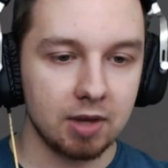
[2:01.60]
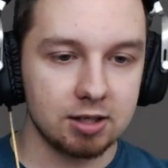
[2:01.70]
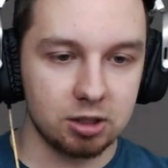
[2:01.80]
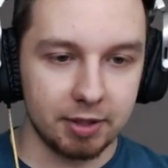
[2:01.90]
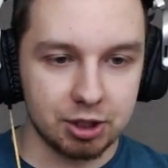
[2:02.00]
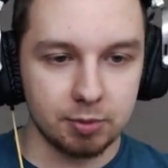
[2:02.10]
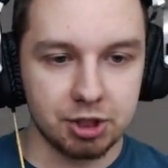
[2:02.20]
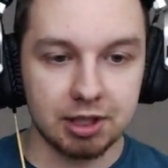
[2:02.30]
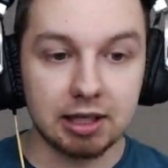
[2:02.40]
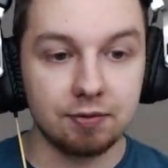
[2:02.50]
Zobaczymy, czy
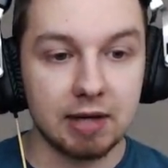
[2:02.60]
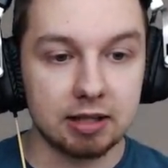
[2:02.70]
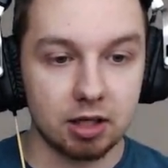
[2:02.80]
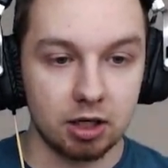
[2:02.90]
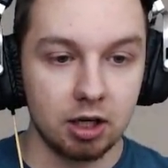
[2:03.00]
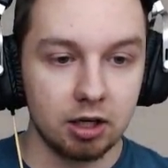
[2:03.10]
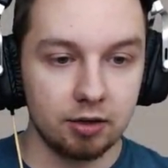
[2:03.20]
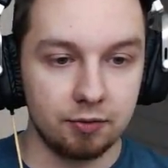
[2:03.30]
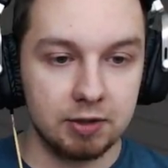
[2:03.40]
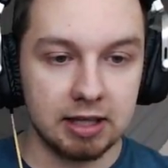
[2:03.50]
taki wiatr,
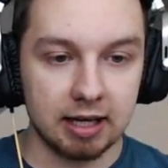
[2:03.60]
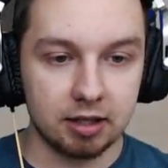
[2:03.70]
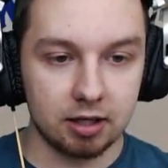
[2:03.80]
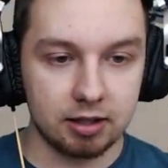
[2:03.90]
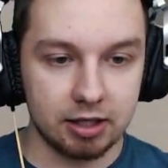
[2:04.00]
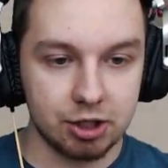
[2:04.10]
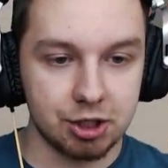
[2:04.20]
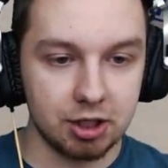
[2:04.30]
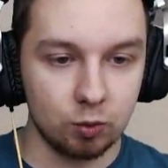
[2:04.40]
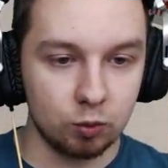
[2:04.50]
wiatr też
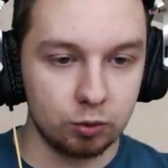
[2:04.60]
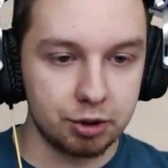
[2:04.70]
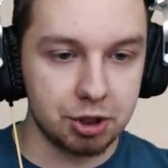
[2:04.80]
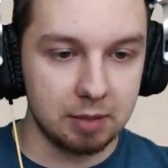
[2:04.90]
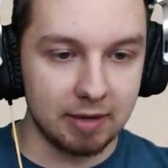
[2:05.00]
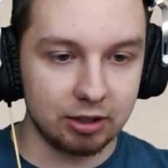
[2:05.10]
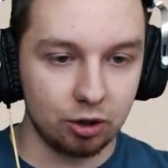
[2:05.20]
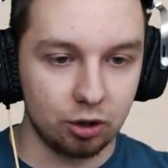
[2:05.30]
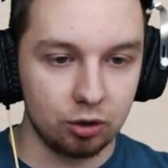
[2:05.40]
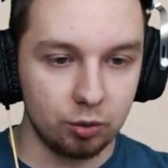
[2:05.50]
się utrzyma do
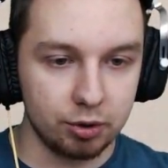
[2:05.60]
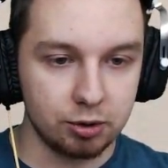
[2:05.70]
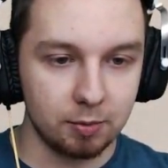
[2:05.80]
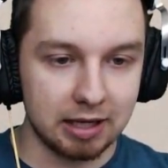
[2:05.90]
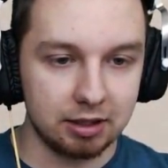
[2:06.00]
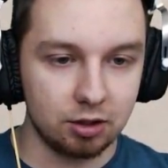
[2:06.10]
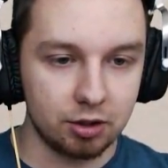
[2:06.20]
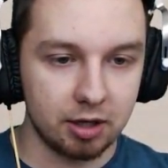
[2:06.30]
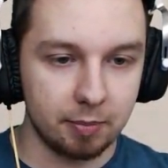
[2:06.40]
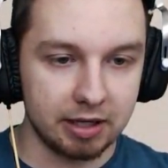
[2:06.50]
konkursu. Mati
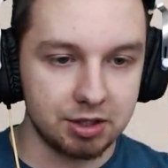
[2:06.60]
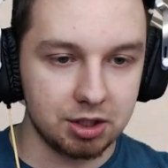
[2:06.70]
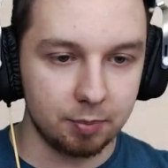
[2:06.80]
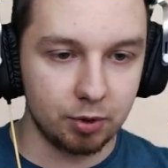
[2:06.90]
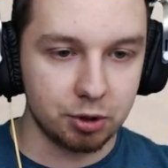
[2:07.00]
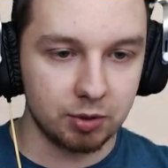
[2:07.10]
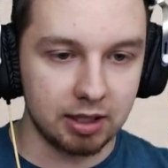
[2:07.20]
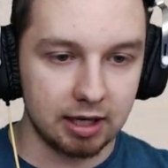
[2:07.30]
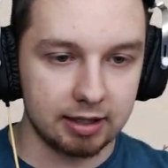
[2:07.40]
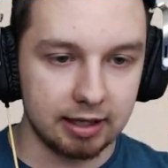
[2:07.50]
trochę bardziej się położył na
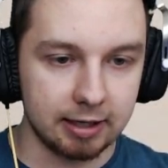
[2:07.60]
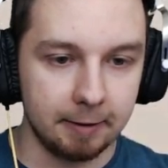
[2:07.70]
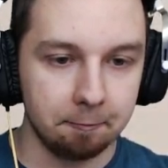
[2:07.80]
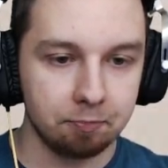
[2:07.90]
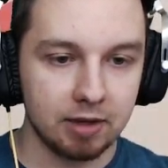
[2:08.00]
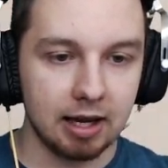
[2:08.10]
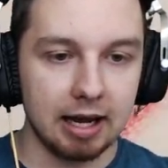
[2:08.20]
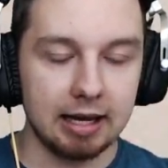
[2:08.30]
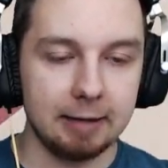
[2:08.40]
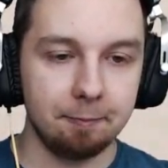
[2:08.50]
nartach,
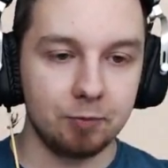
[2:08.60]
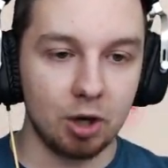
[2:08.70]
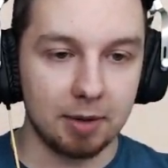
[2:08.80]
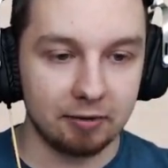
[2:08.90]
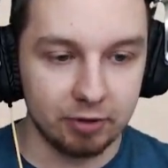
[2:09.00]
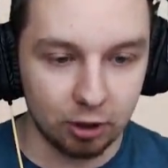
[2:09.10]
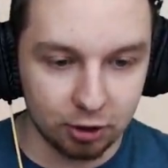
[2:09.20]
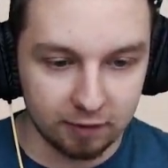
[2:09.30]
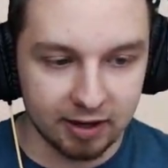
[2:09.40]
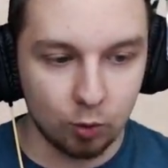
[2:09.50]
ale dobra,
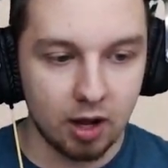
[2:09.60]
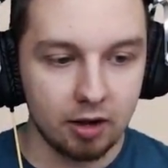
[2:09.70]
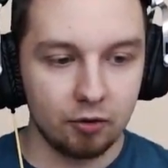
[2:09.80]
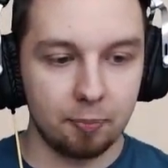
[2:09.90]
wylądował w